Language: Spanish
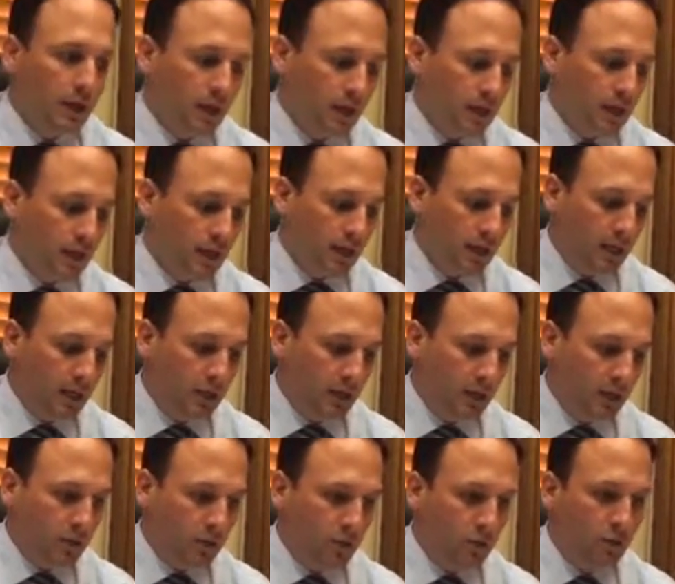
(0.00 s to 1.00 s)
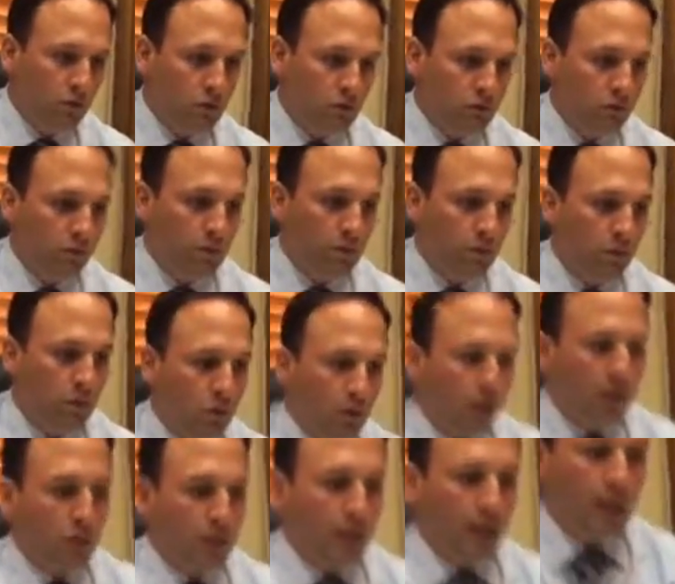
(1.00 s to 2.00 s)
Eh, yo
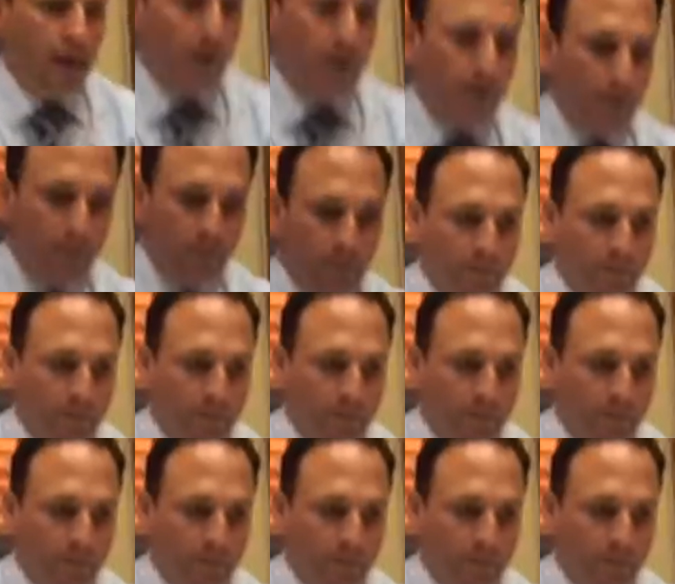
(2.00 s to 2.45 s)
supongo que